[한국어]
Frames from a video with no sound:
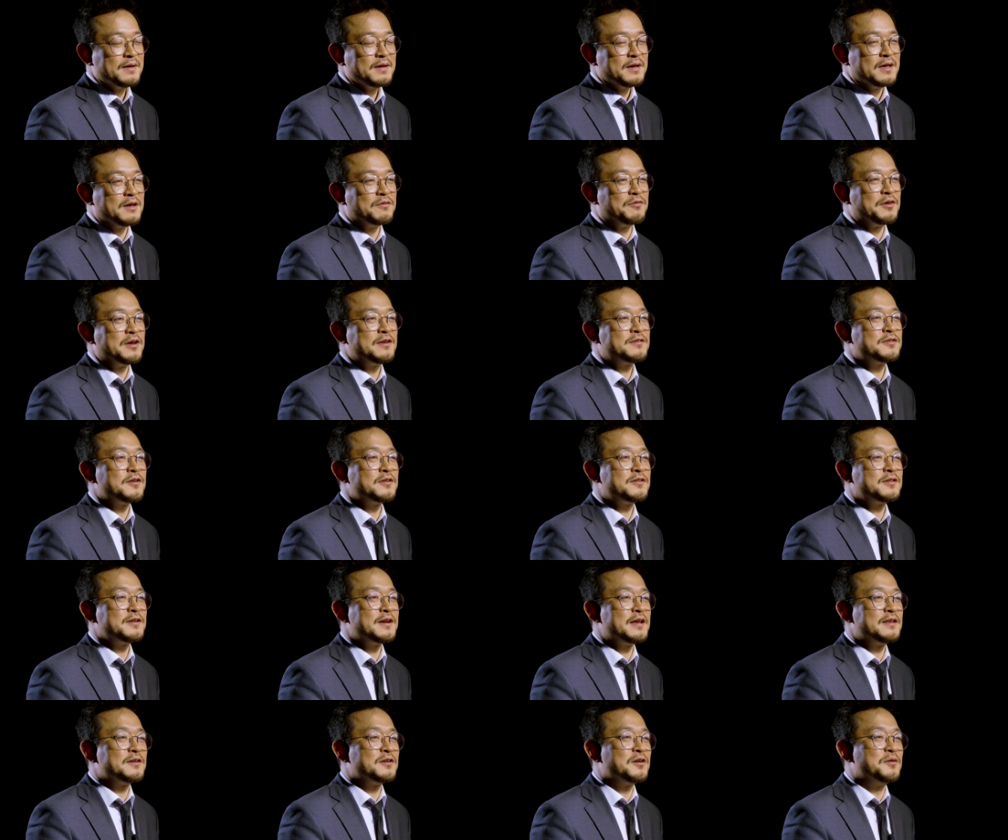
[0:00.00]
이
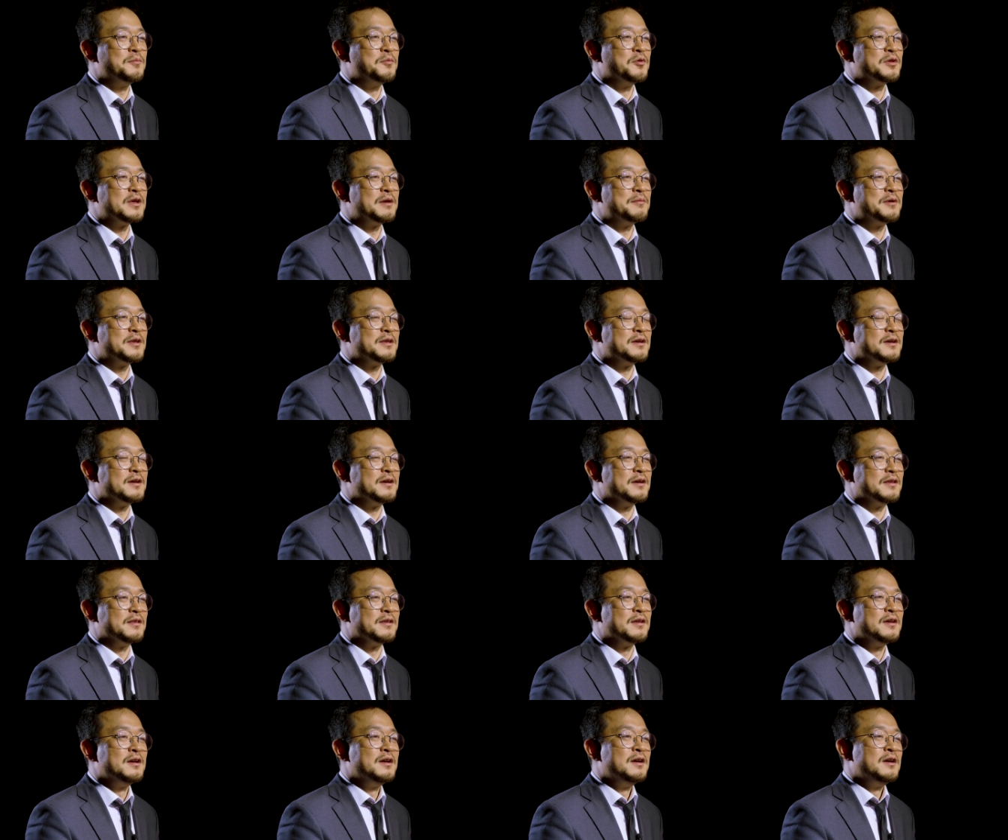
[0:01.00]
리서치라는 건
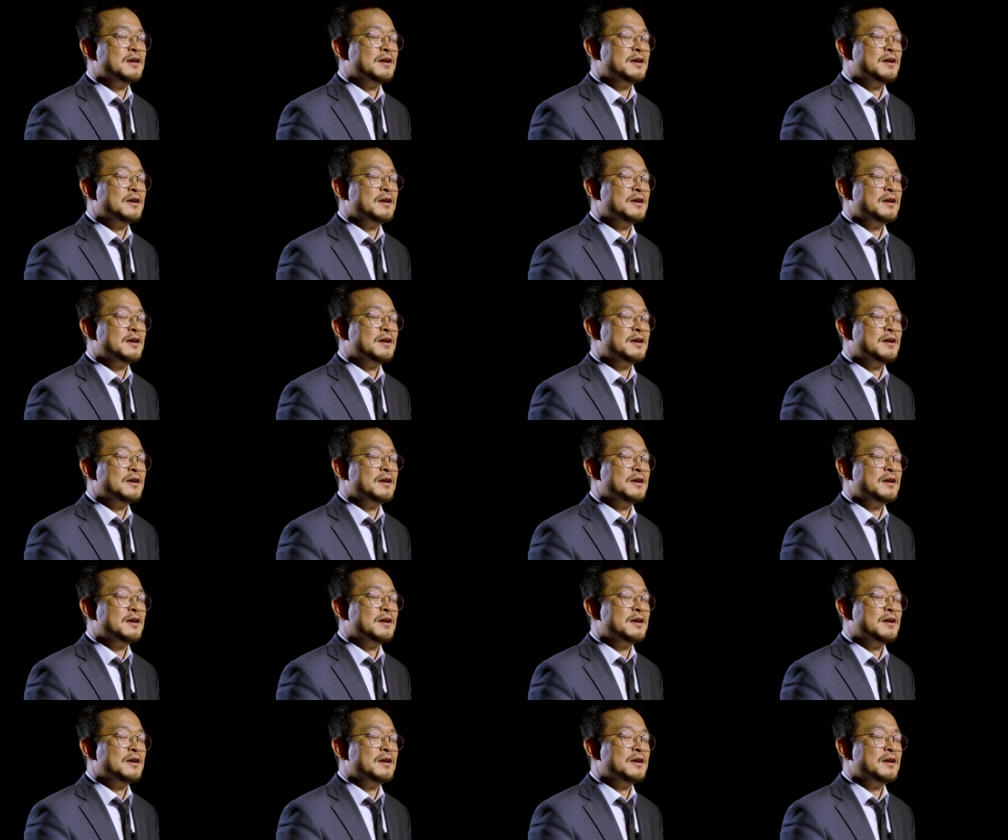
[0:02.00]
뭐냐면은